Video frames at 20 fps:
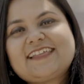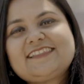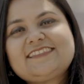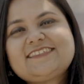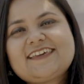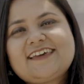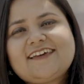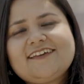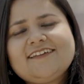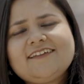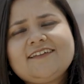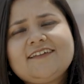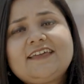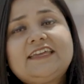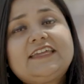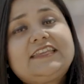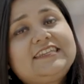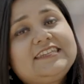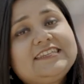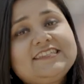আচ্ছা
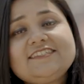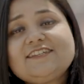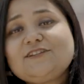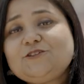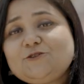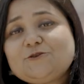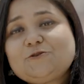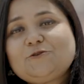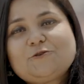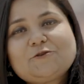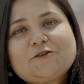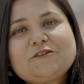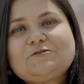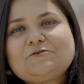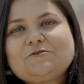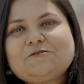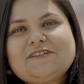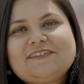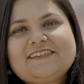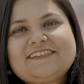নিজের জন্য
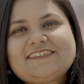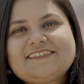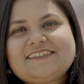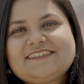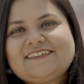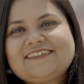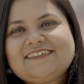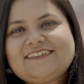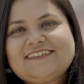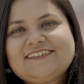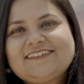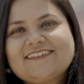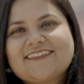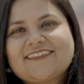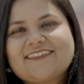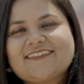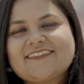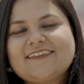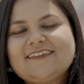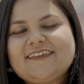কিছু কিনেছি কি
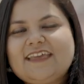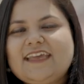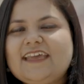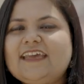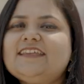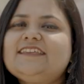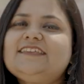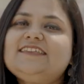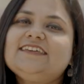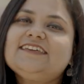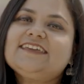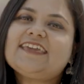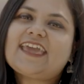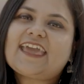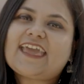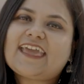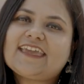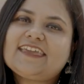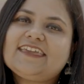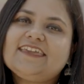ঠিক
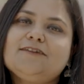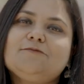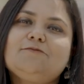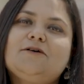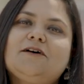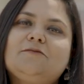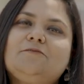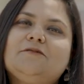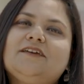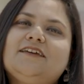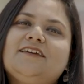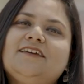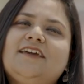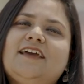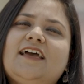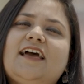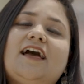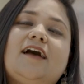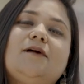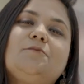একইভাবে
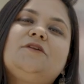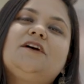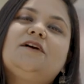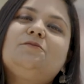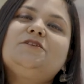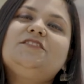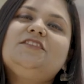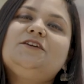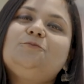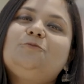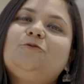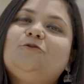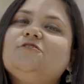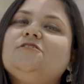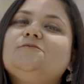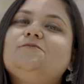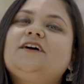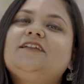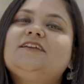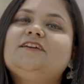আমরা আমাদের
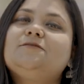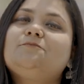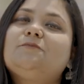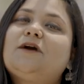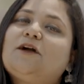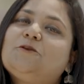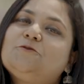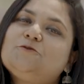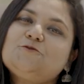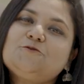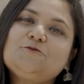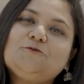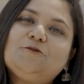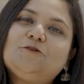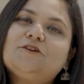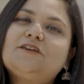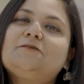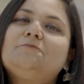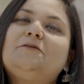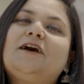পরিবারের
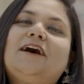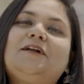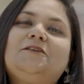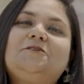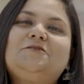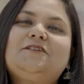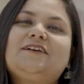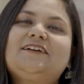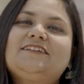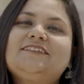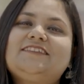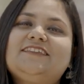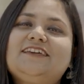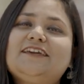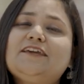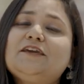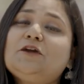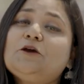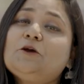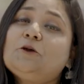মানুষগুলোকে ভালো রাখতে
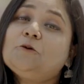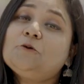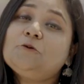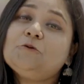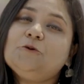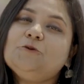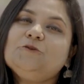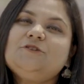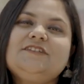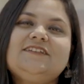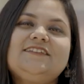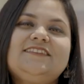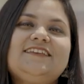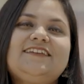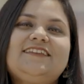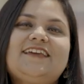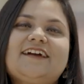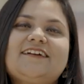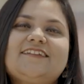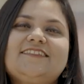
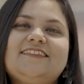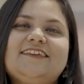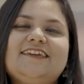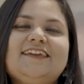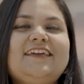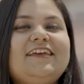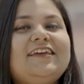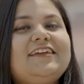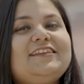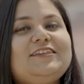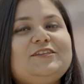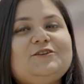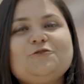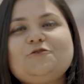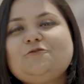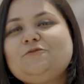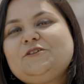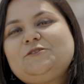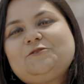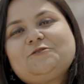খুশিতে রাখতে
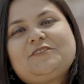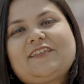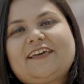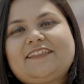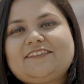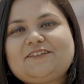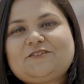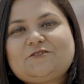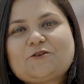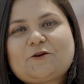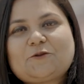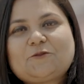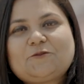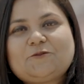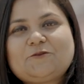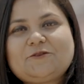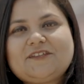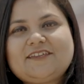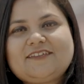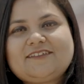নিয়মিত তাদের
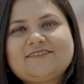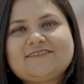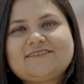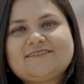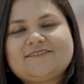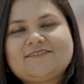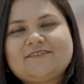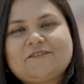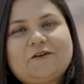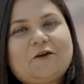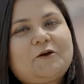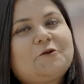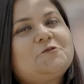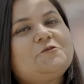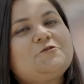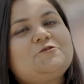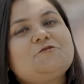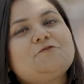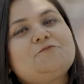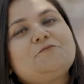যত্ন নেই
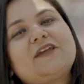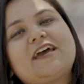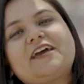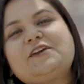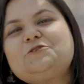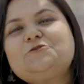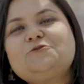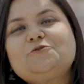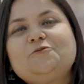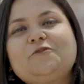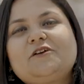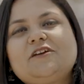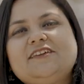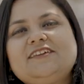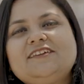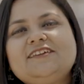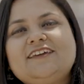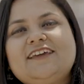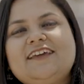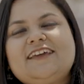অথচ প্রায়
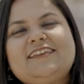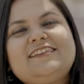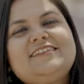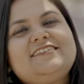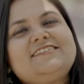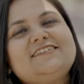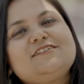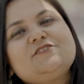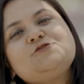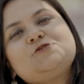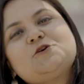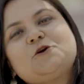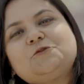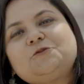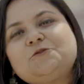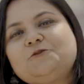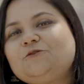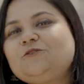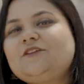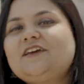সময়ই নিজের
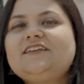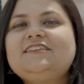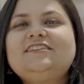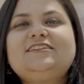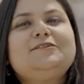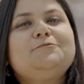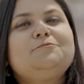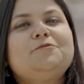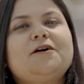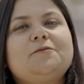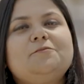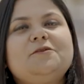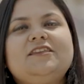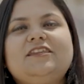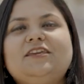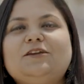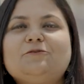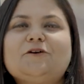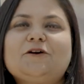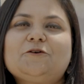যত্নটাই ঠিকভাবে
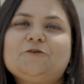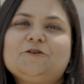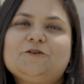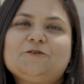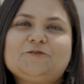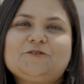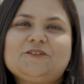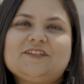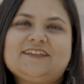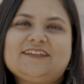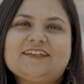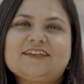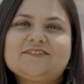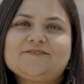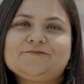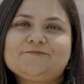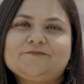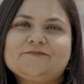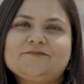নেওয়া হয়ে ওঠে না